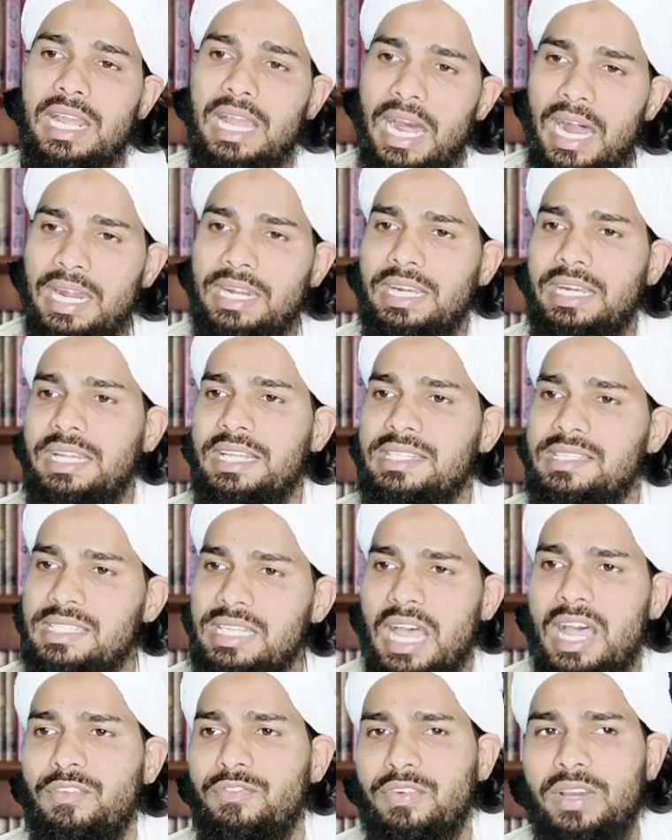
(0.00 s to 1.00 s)
काट ले
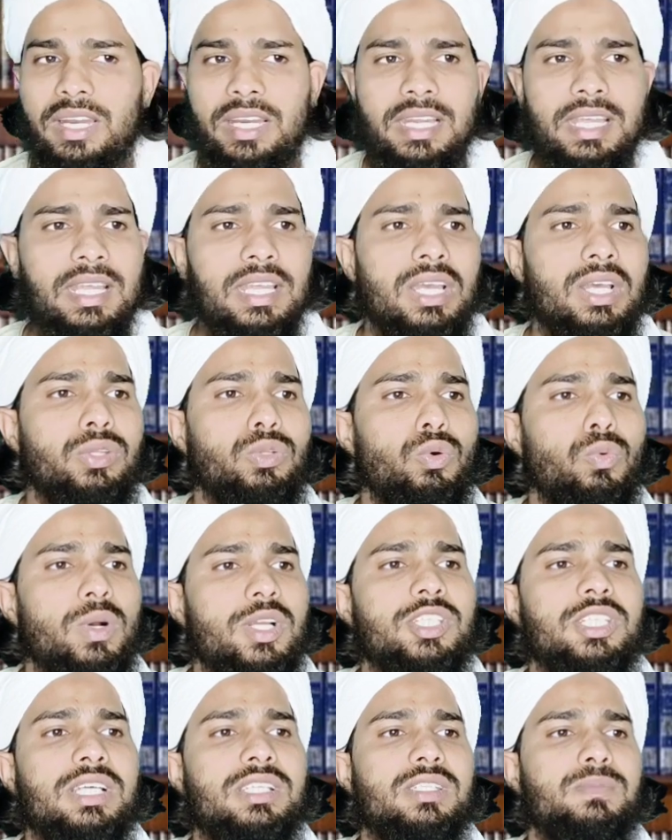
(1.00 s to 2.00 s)
साफ कर ले तो
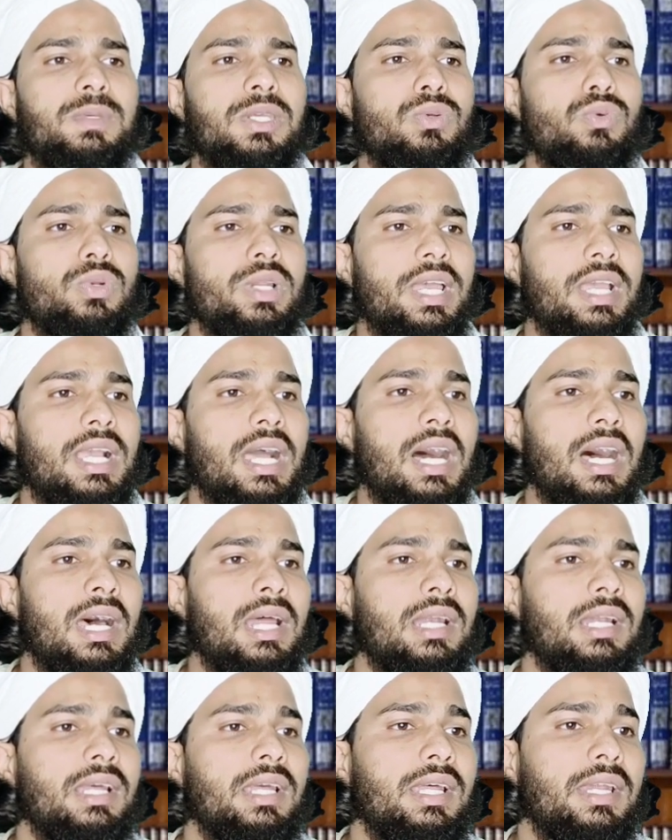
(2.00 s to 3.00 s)
वह शख्स भी
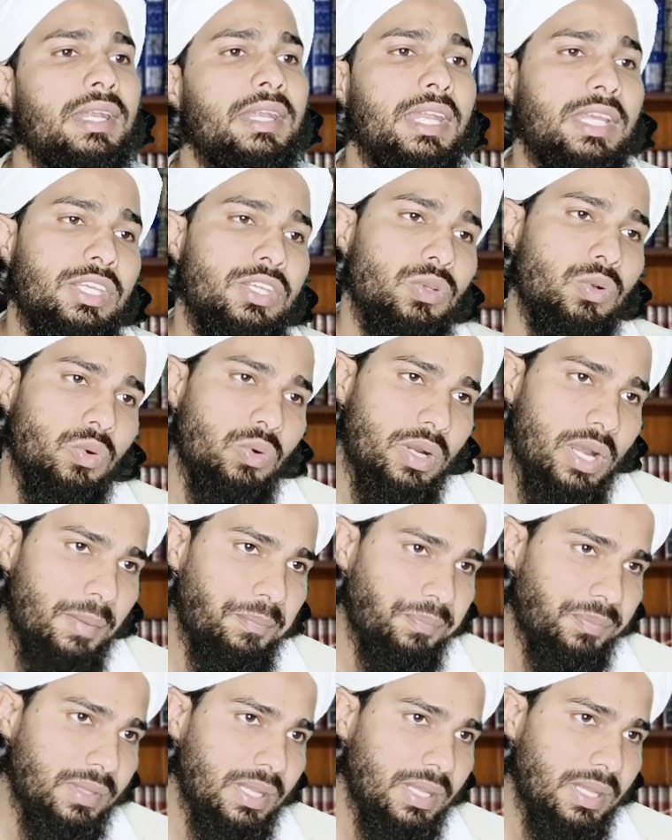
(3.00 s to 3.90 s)
गुनहगार नहीं होगा